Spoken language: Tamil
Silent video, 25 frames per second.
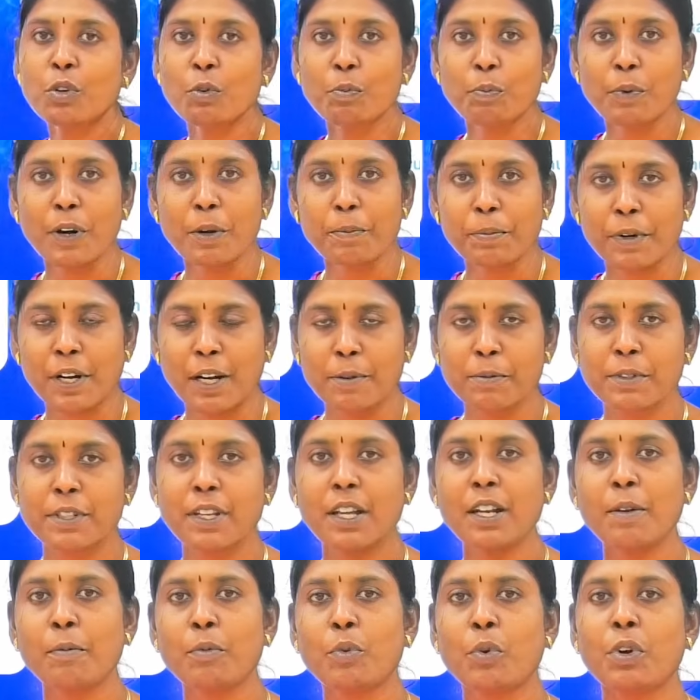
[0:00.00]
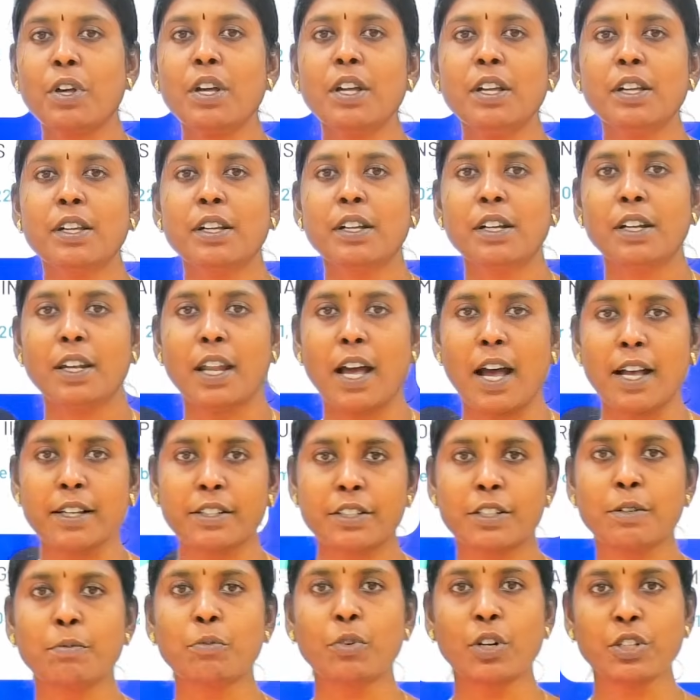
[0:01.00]
குரூப் ஒன் ப்ரிலிம்ஸ் தான் நம்மளோட
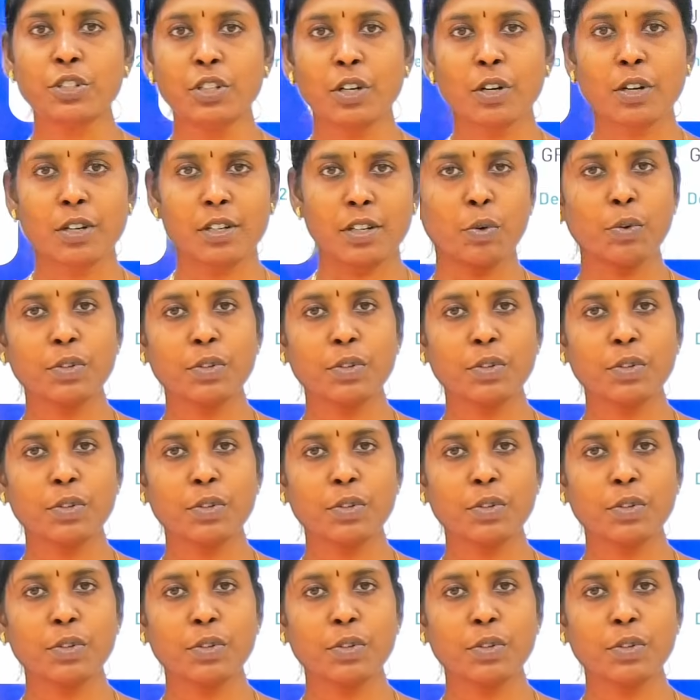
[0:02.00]
லாஸ்ட் முடிஞ்ச